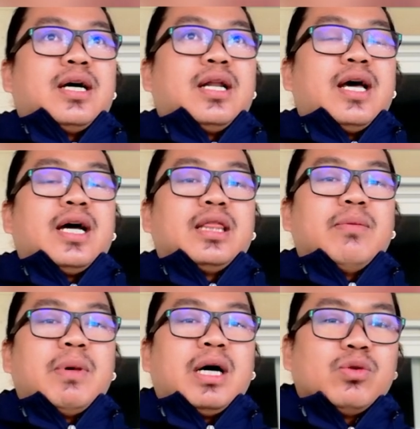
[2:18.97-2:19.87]
lahat ng
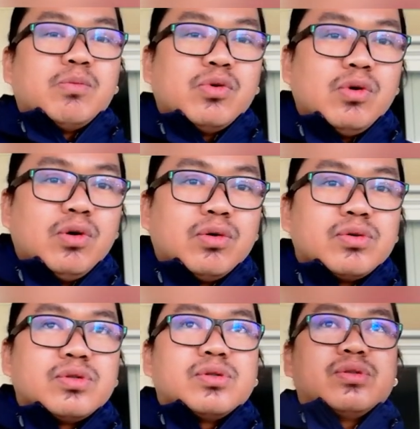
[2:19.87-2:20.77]
mga
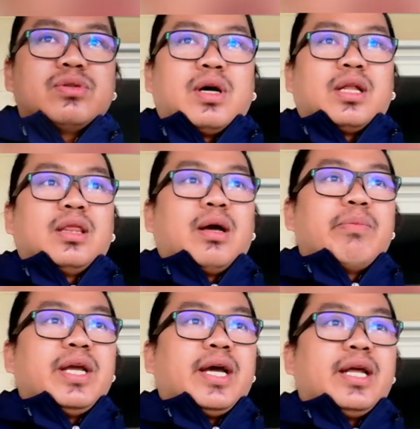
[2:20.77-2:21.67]
tumulong at
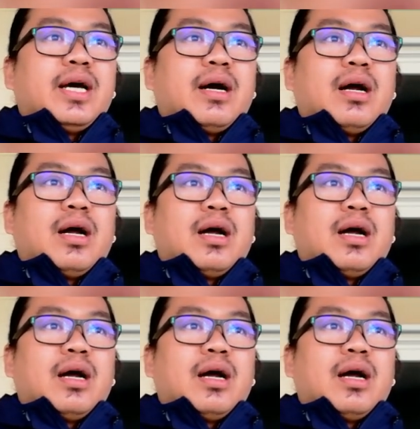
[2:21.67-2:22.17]
nagbigay ng